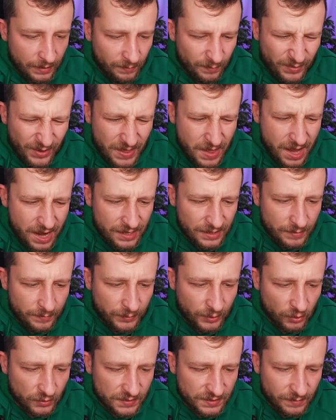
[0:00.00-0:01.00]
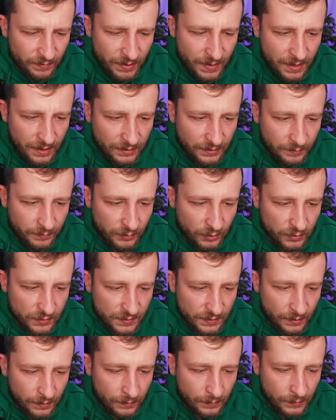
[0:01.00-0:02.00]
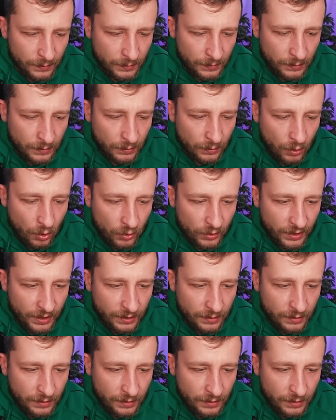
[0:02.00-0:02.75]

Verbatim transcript: banalnie proste, banalnie proste. Ok?